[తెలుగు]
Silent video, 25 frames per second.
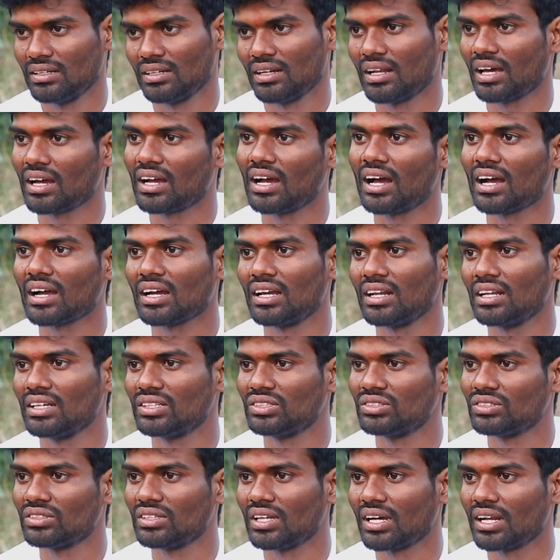నాకు ఆకలి
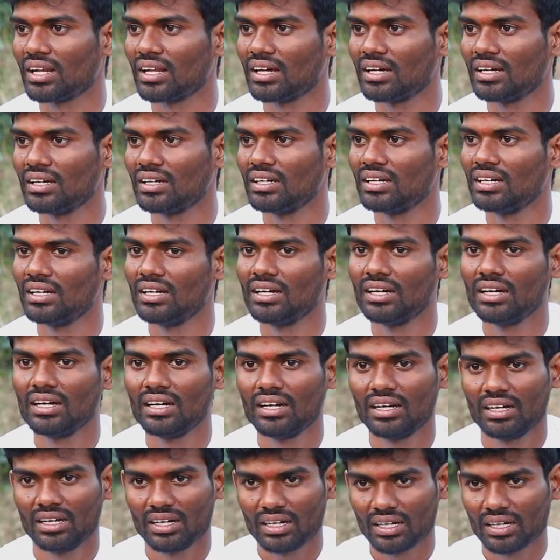అవుతుందన్న
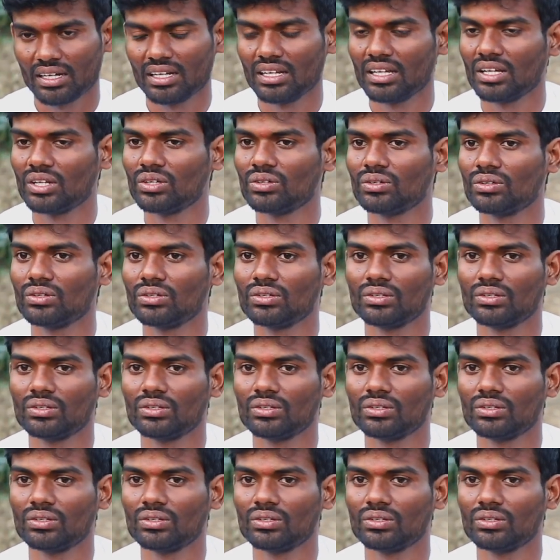నేను